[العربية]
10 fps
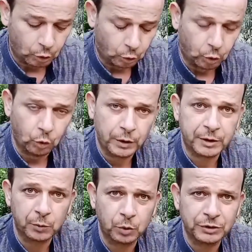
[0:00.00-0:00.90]
وهو
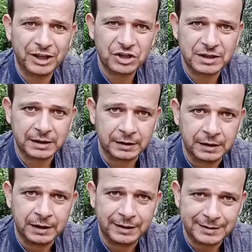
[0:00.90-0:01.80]
هرمون تجزير
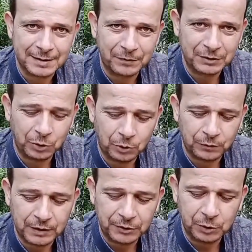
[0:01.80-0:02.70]
اذا في
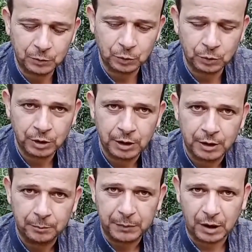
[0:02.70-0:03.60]
ضعف للنمو
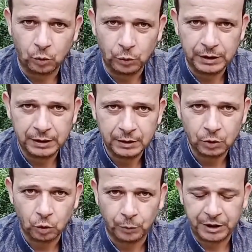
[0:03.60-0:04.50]
بقويه
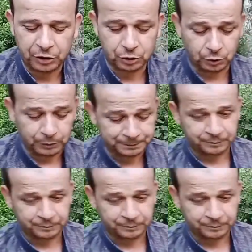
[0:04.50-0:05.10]
وبنشطه